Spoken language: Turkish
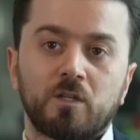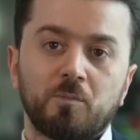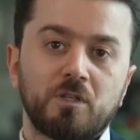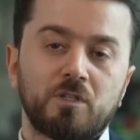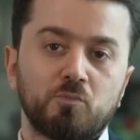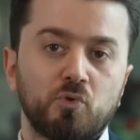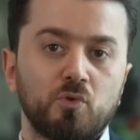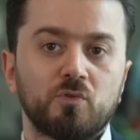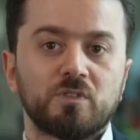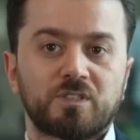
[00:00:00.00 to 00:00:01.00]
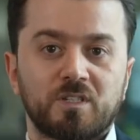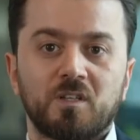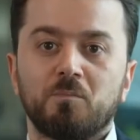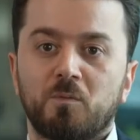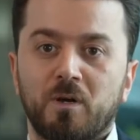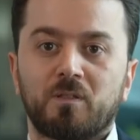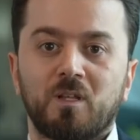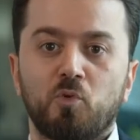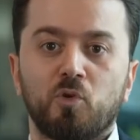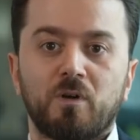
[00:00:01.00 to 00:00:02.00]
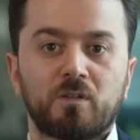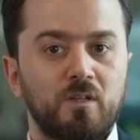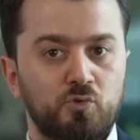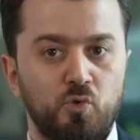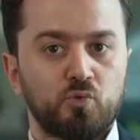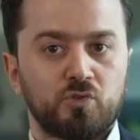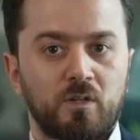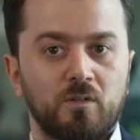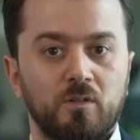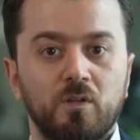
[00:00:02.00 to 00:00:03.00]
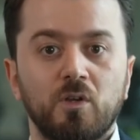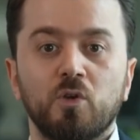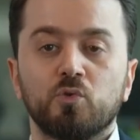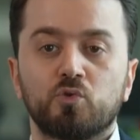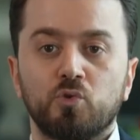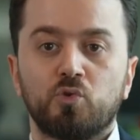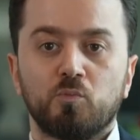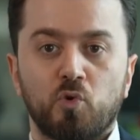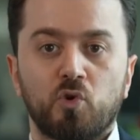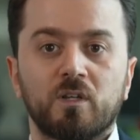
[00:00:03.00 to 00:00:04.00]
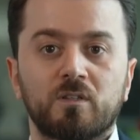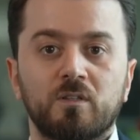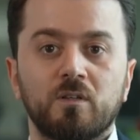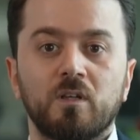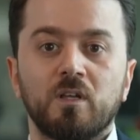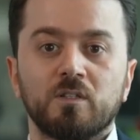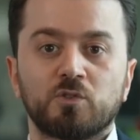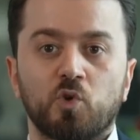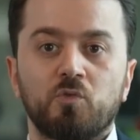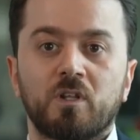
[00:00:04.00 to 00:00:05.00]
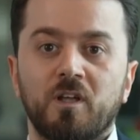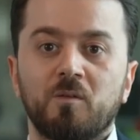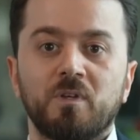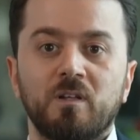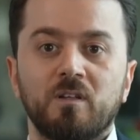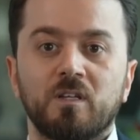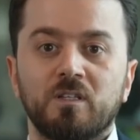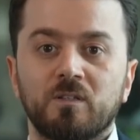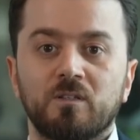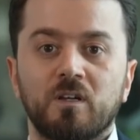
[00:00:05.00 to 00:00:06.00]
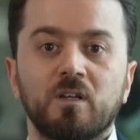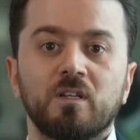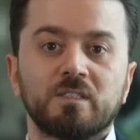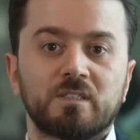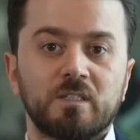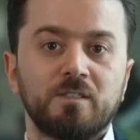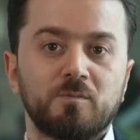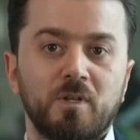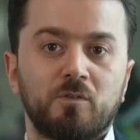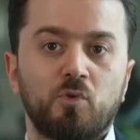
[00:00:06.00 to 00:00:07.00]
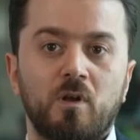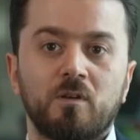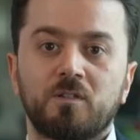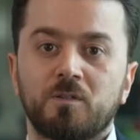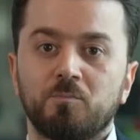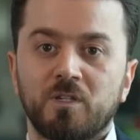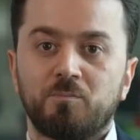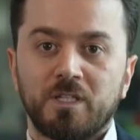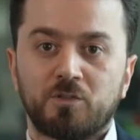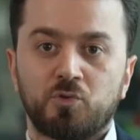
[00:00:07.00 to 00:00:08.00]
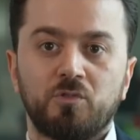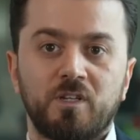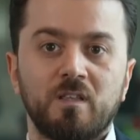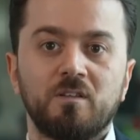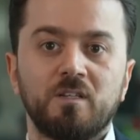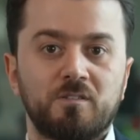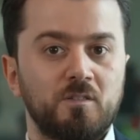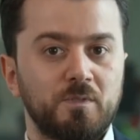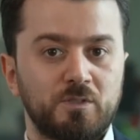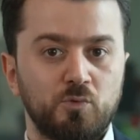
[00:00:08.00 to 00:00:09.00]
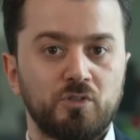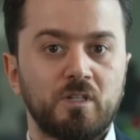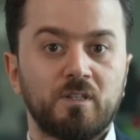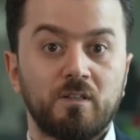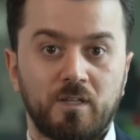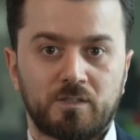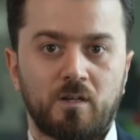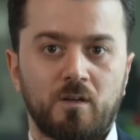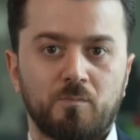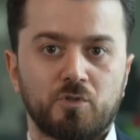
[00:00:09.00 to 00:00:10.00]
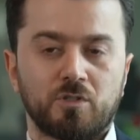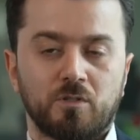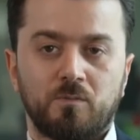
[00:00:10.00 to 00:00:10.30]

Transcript: Tabii ki bu sıradan bir patlama olmaktan çok uzaktı. Çünkü boru hattı Sovyetler Birliği'ne yılda 8 milyar dolarlık bir petrol geliri getirmesi üzerinden tasarlanmıştı.